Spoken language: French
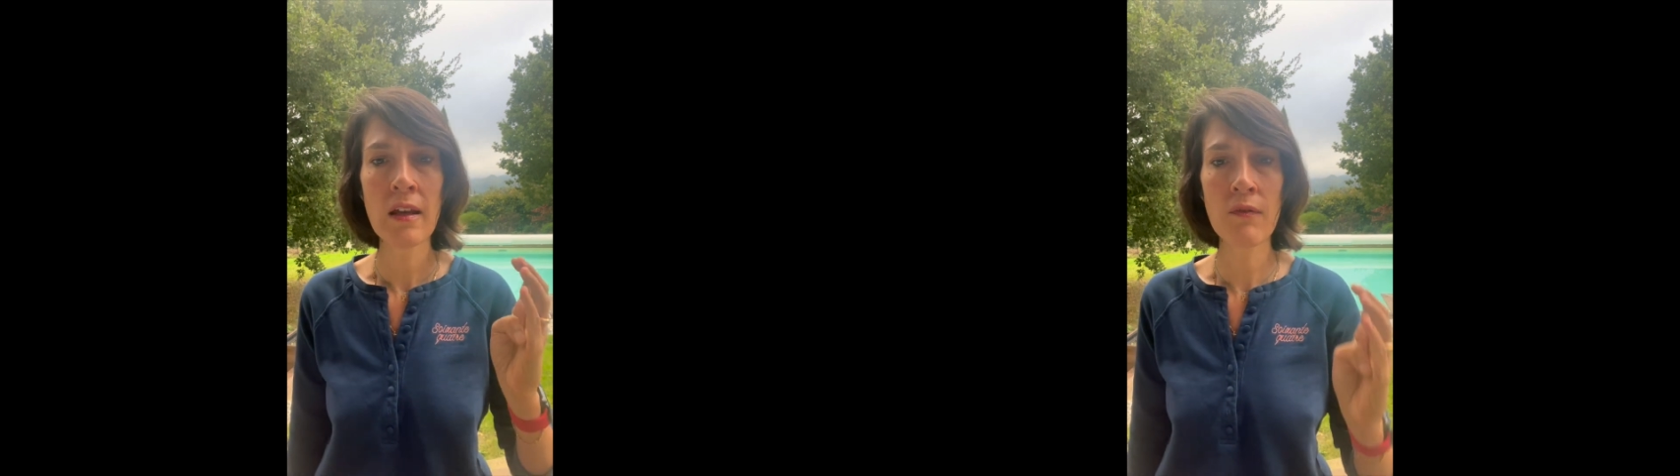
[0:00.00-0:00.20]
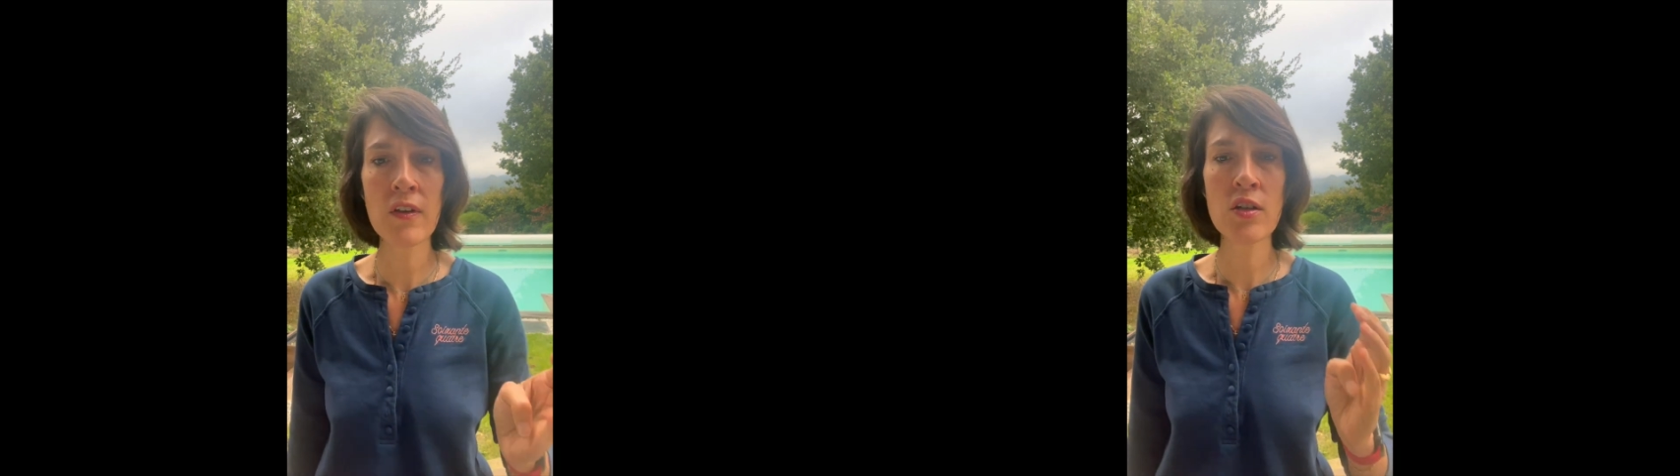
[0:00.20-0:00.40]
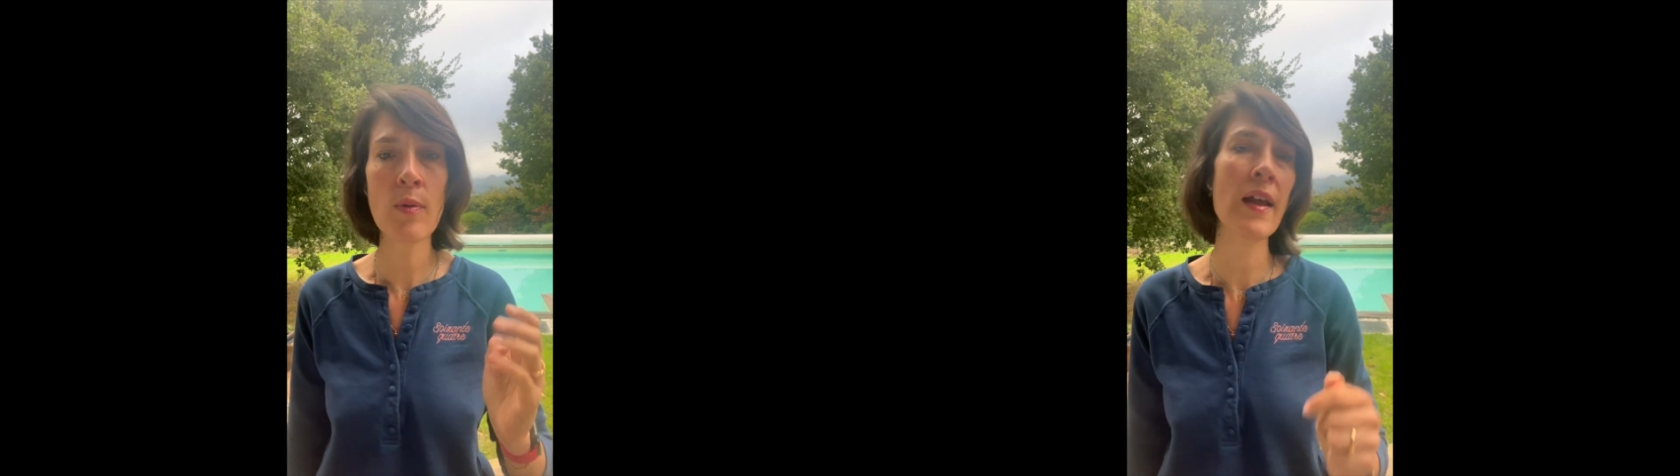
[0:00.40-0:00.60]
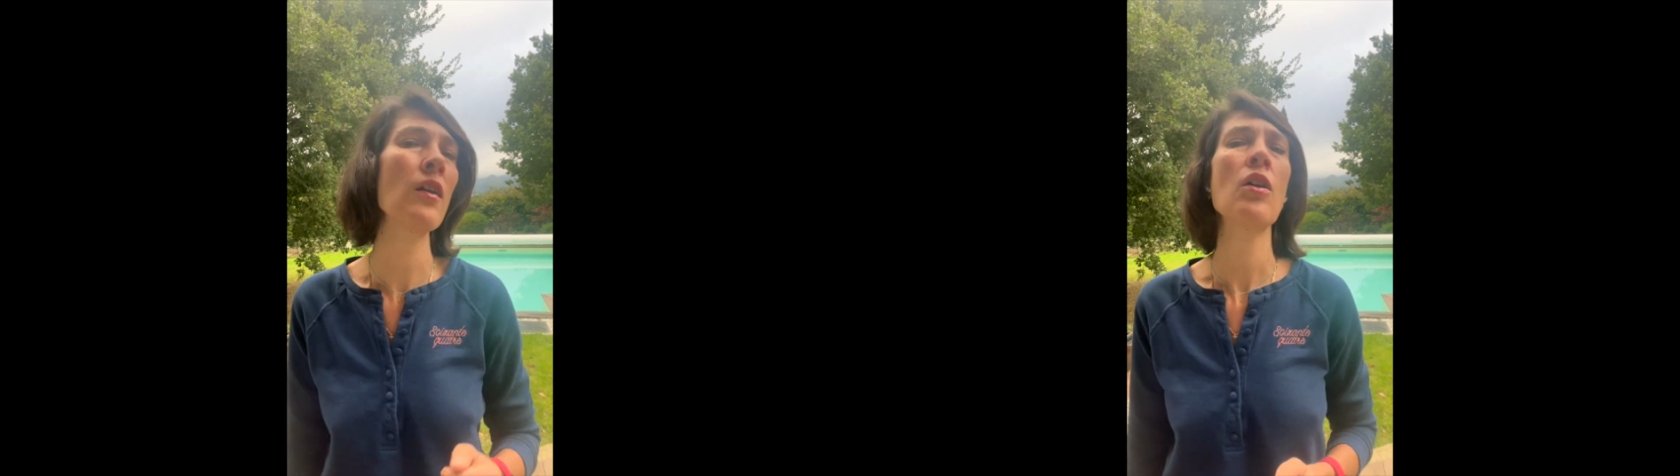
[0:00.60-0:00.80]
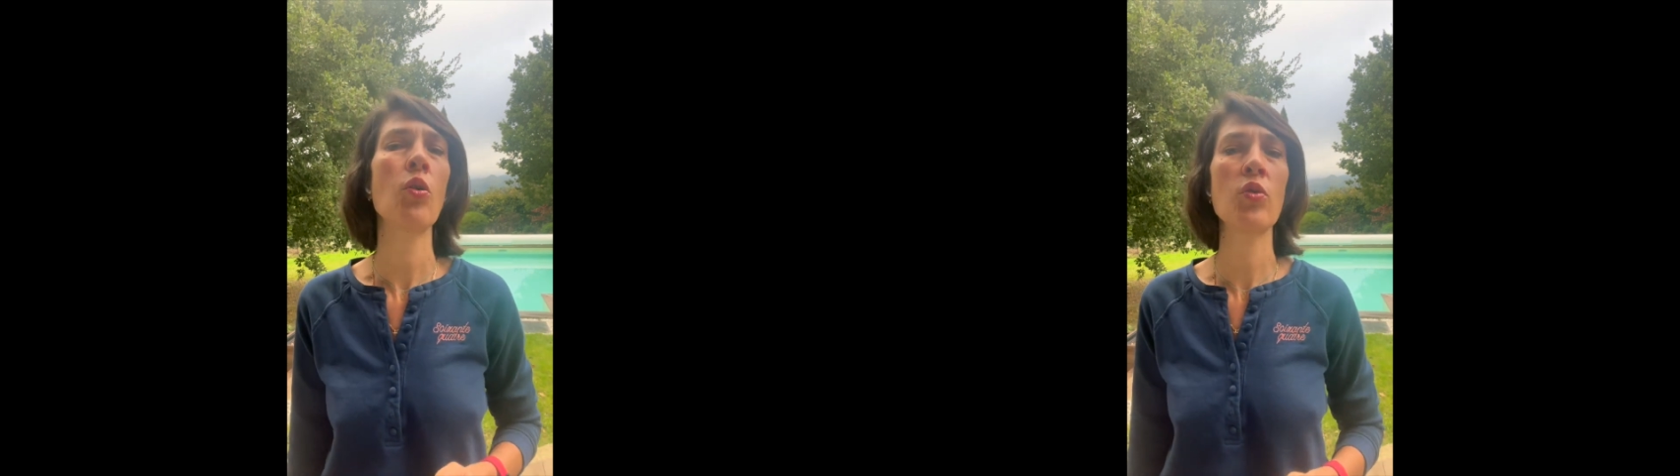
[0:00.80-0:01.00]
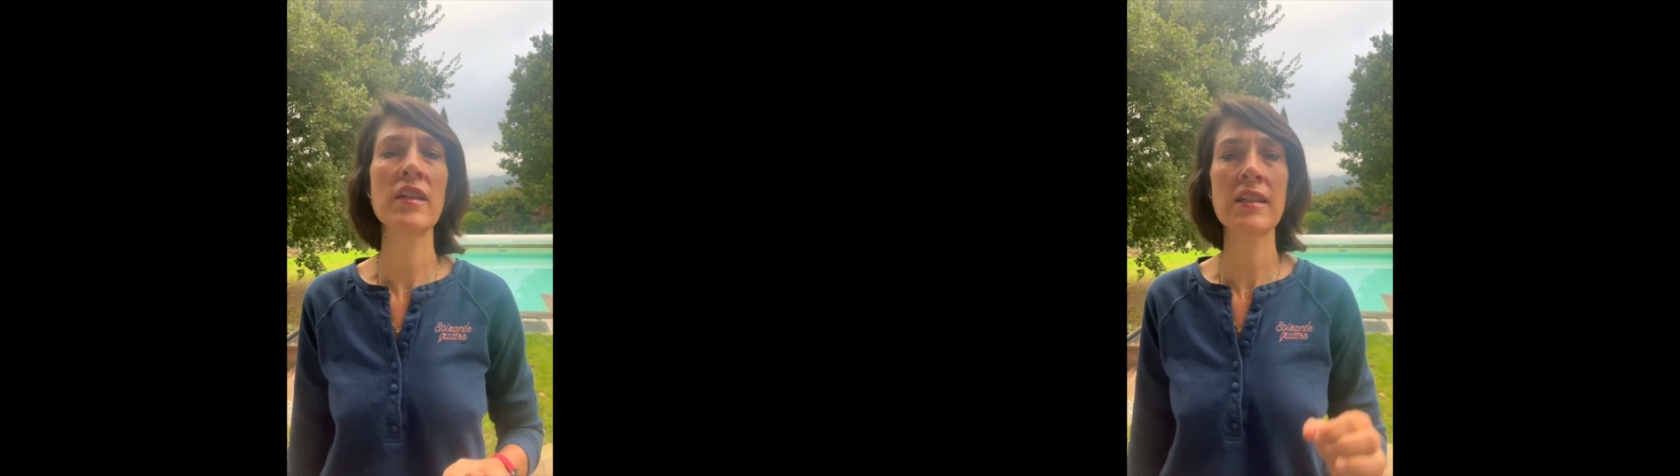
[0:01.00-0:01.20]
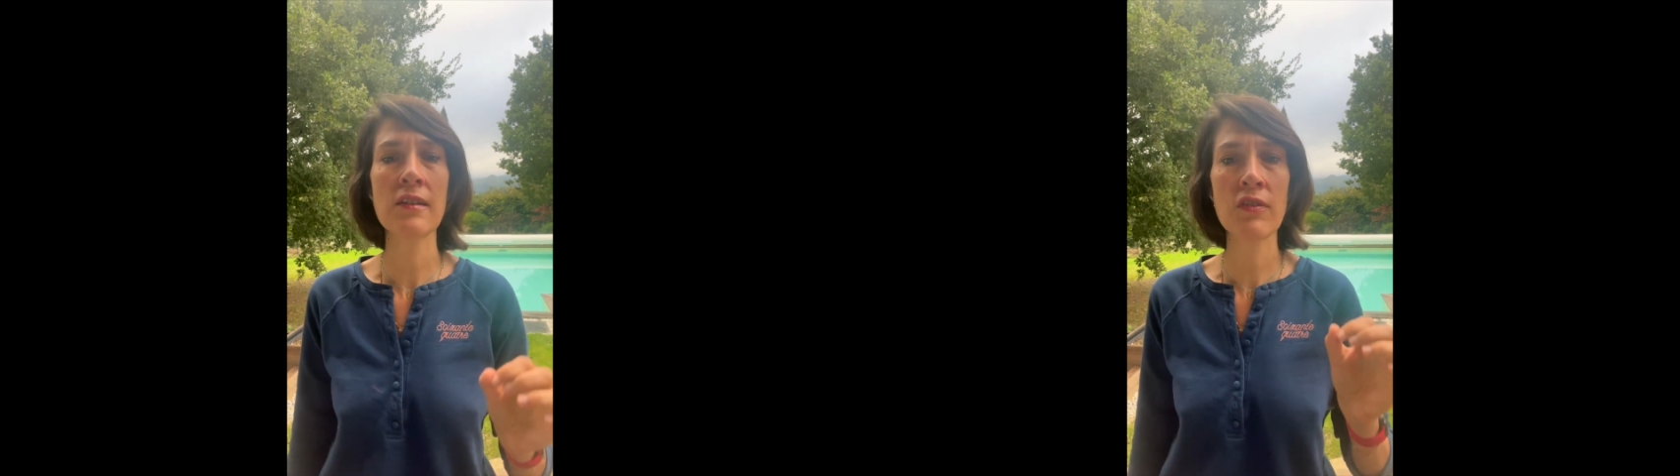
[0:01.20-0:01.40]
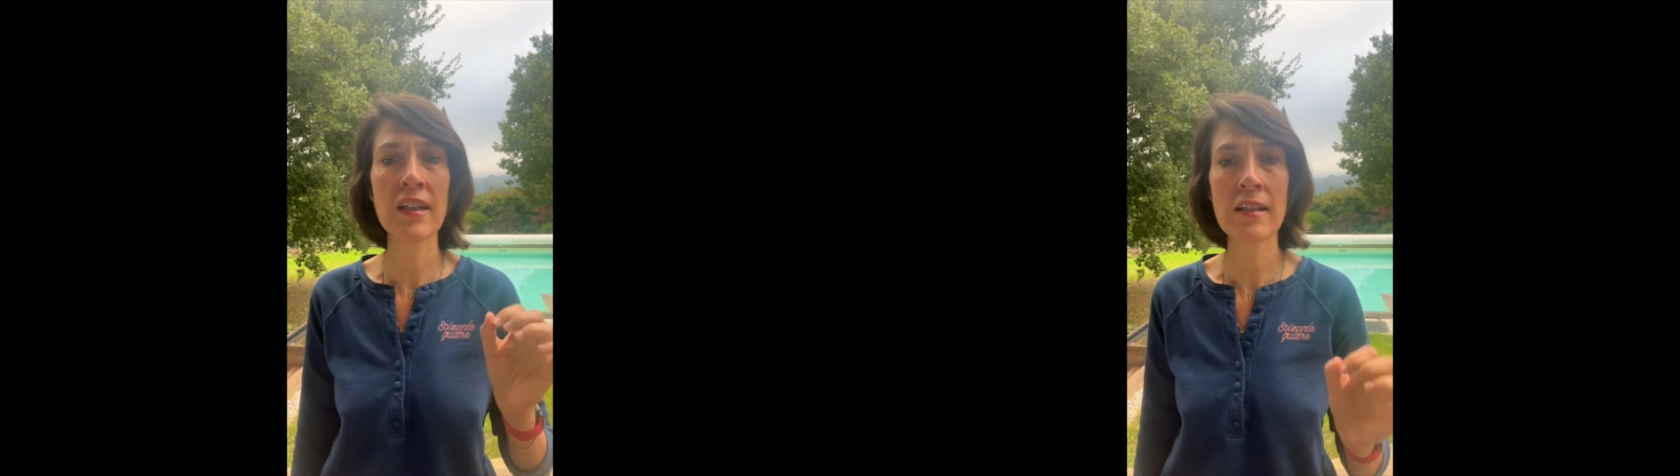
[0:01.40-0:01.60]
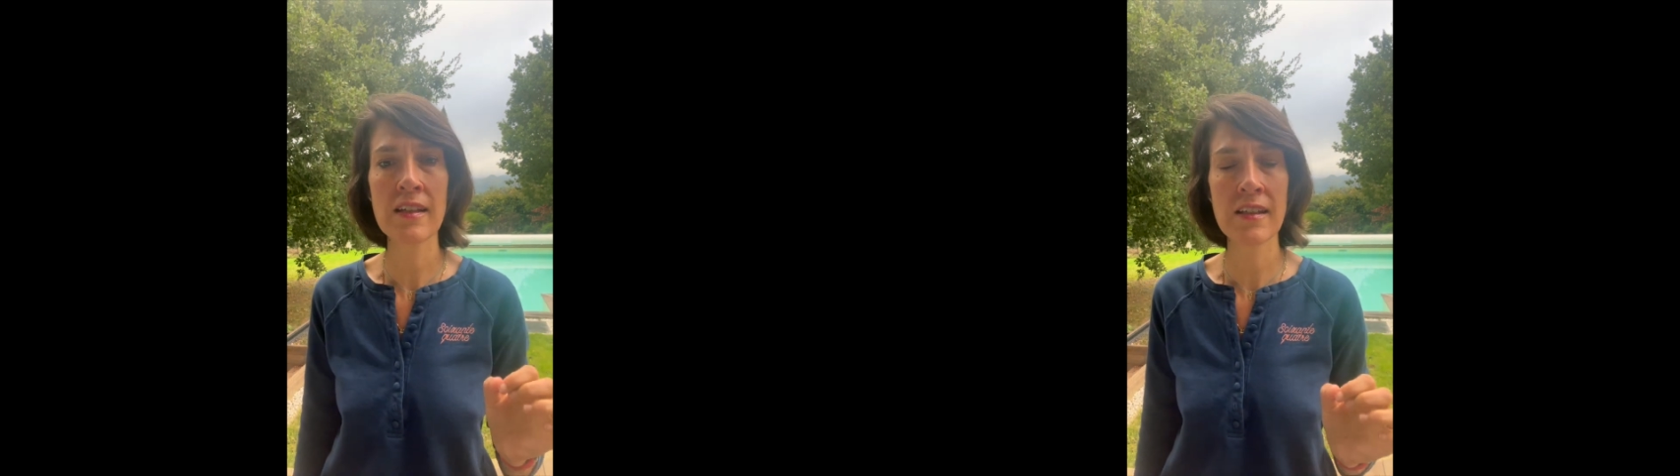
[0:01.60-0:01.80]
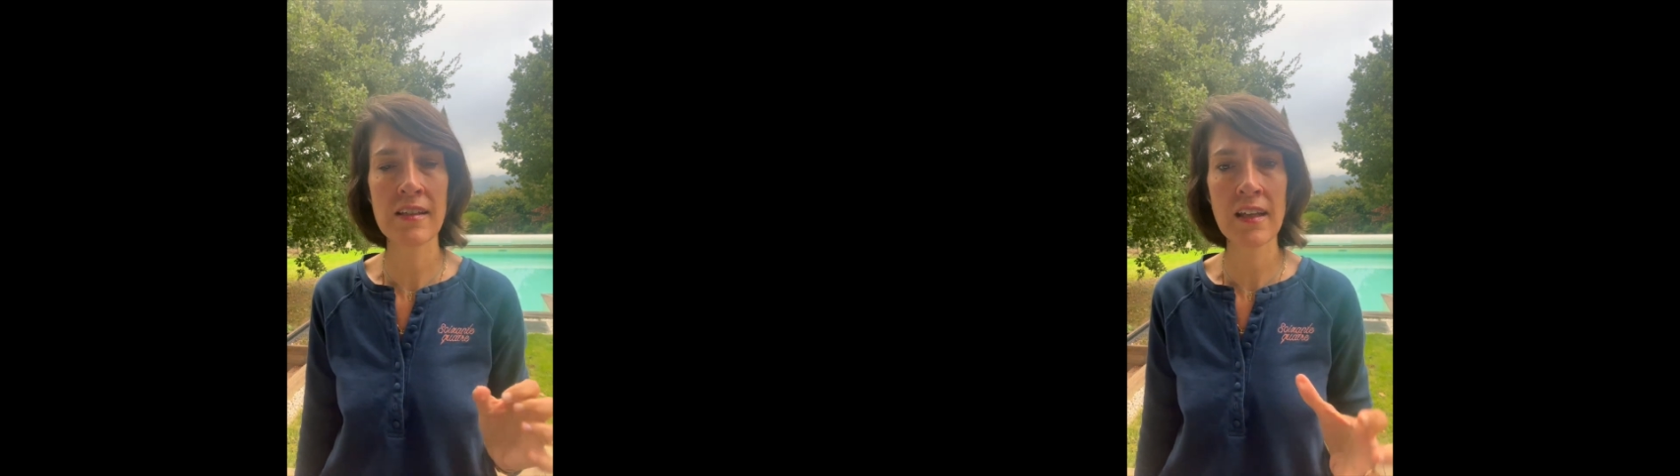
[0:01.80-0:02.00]
visuel, auditif,
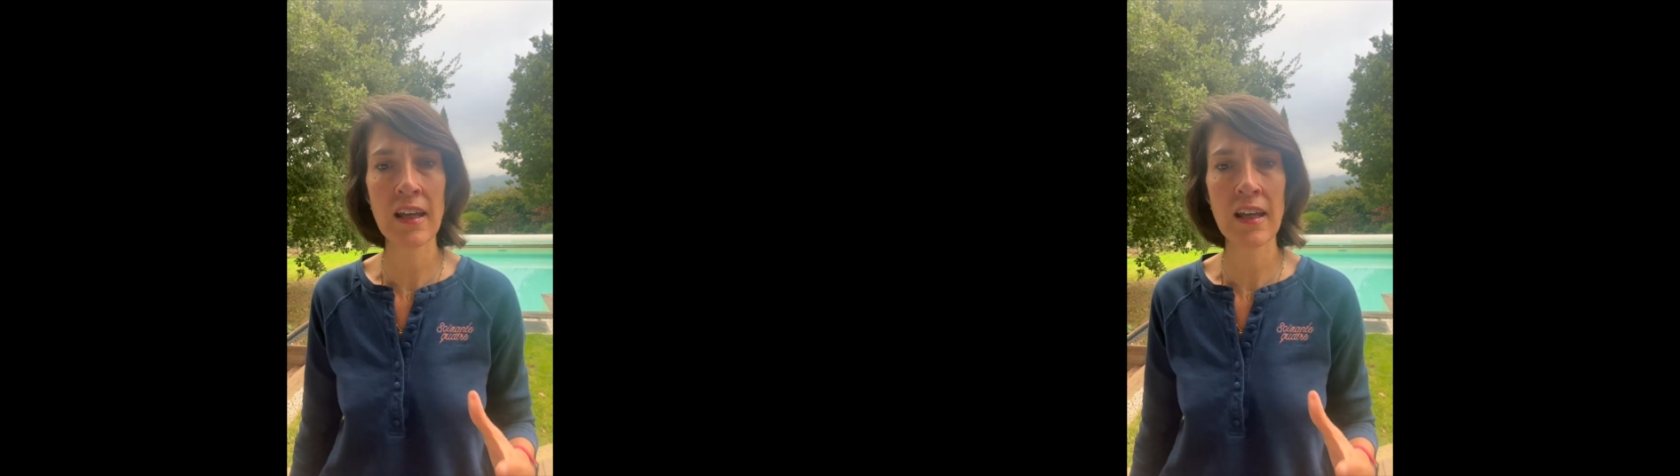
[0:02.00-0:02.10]
kinesthésique,